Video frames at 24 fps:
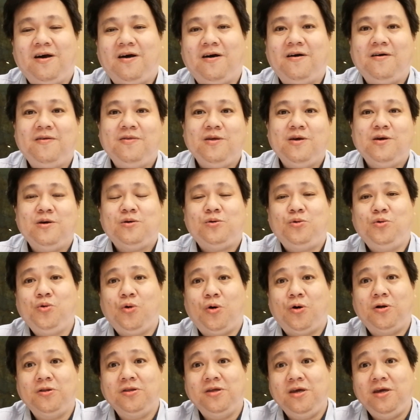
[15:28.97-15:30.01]
啊，如
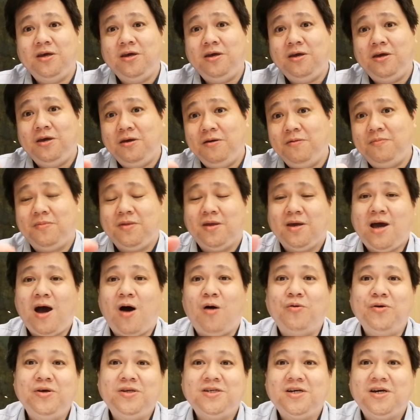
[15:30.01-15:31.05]
果你
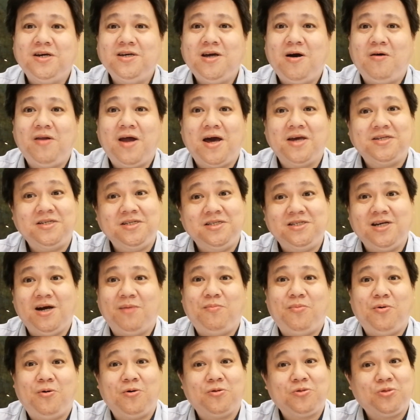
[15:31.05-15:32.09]
考虑着要来新加
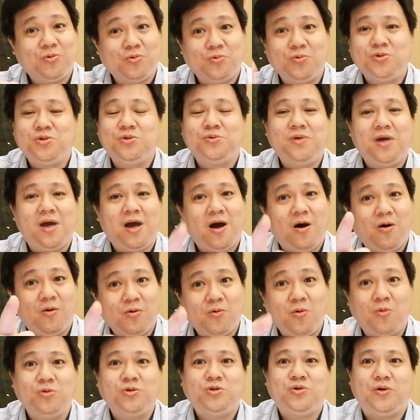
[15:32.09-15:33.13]
坡读书也好，
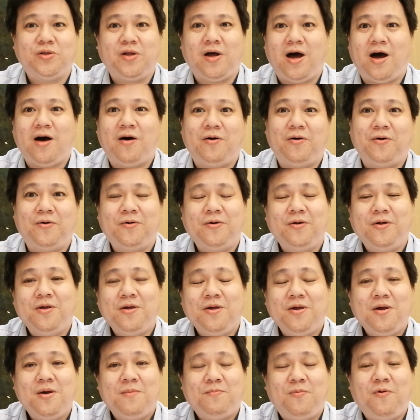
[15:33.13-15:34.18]
工作的好，
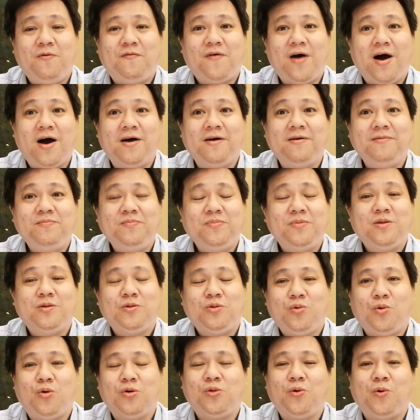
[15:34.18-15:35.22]
不妨
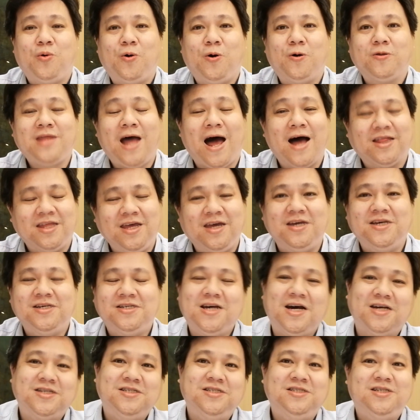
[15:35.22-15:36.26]
多多打听一
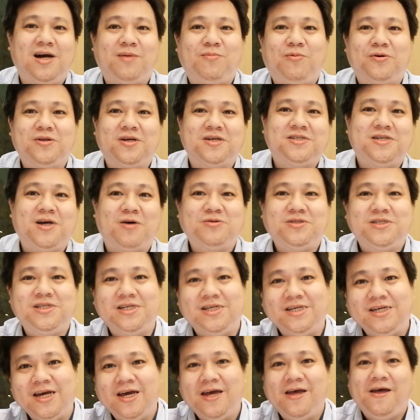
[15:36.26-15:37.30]
下新加坡的消
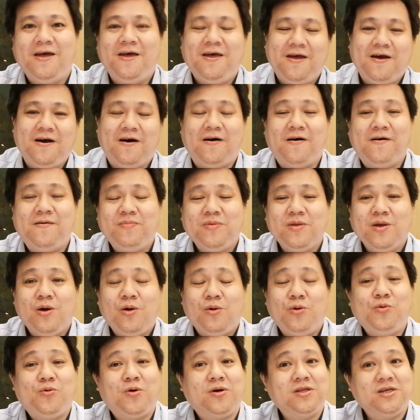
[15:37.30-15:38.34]
息。 啊，
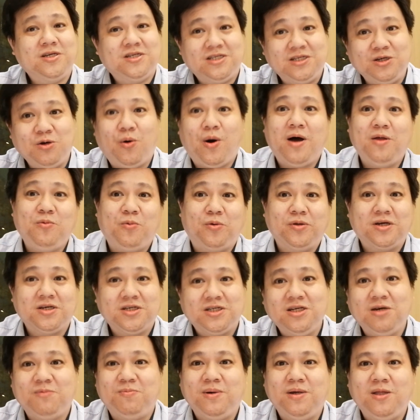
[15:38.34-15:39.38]
如果你喜欢我的
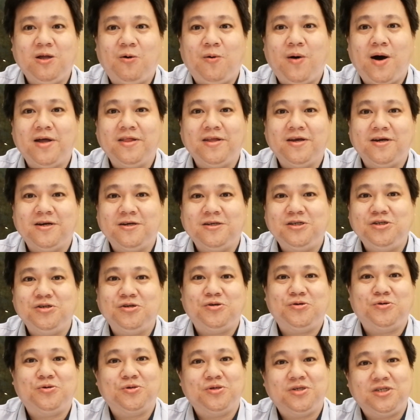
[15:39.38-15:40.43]
视频的话呢，
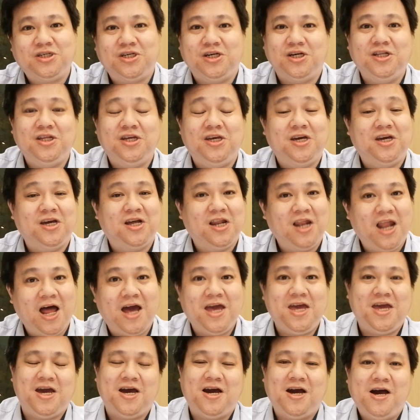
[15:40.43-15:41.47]
就请你
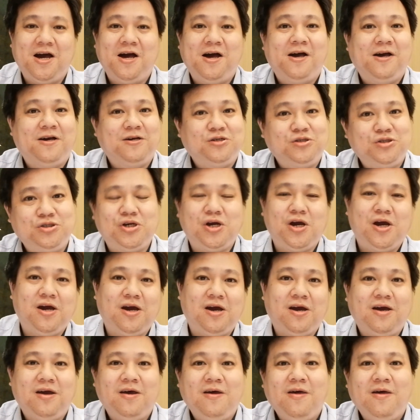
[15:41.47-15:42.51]
like、share，